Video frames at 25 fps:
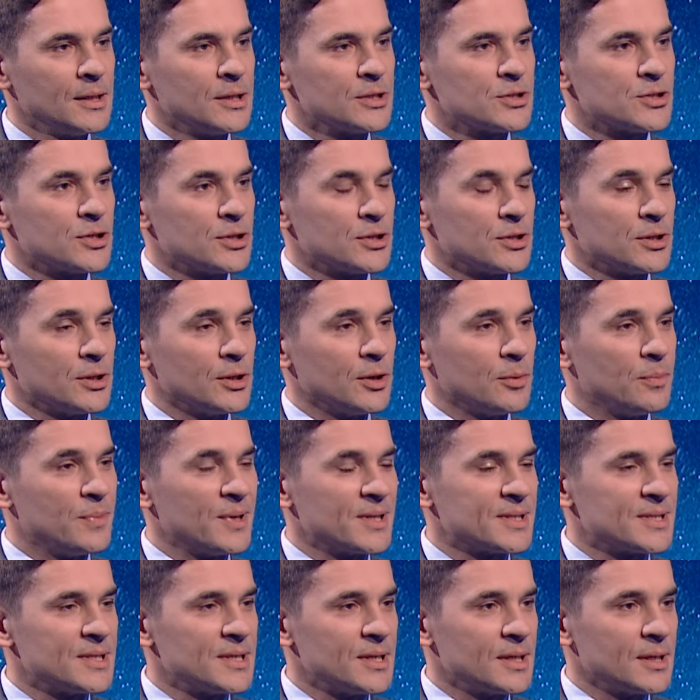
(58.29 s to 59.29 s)
czyli
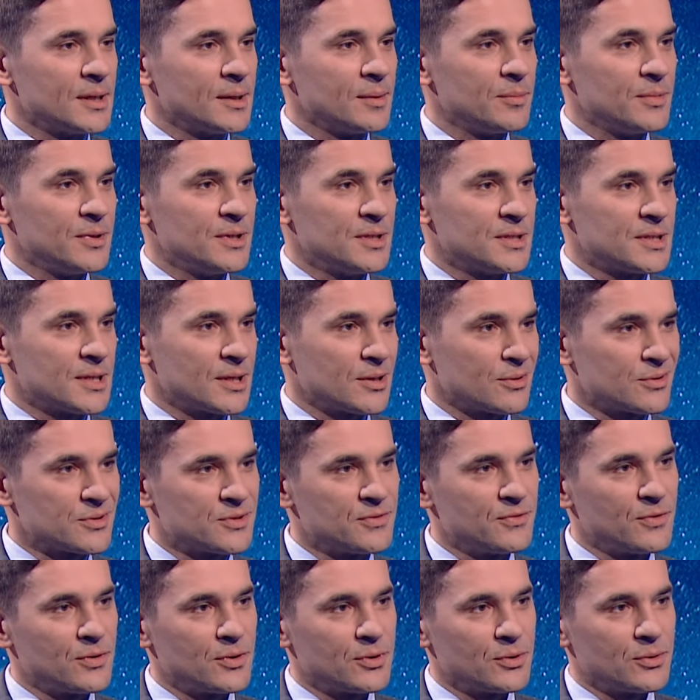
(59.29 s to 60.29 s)
obecnie minister
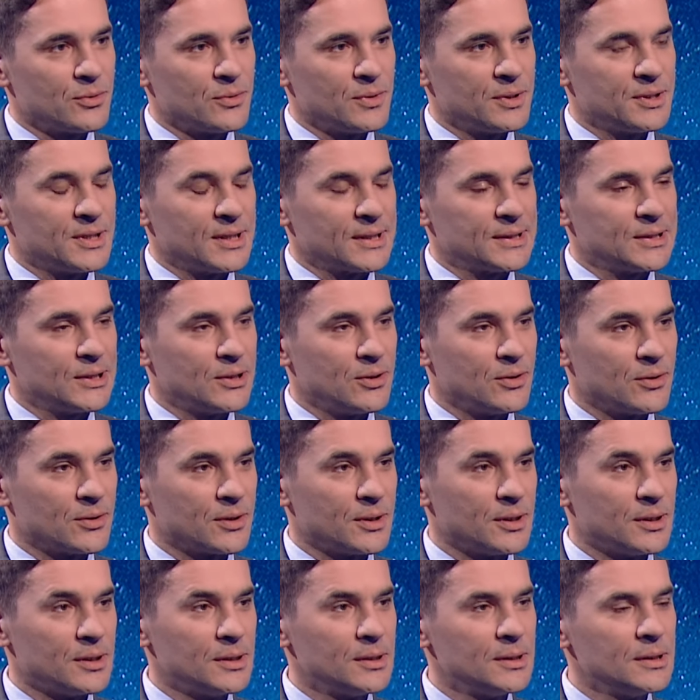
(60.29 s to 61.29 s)
rozwoju i
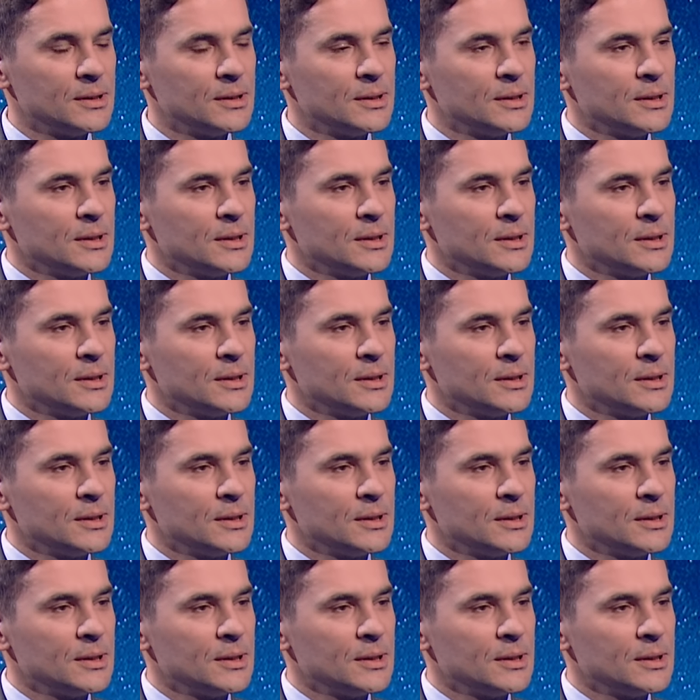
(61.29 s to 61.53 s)
technologii,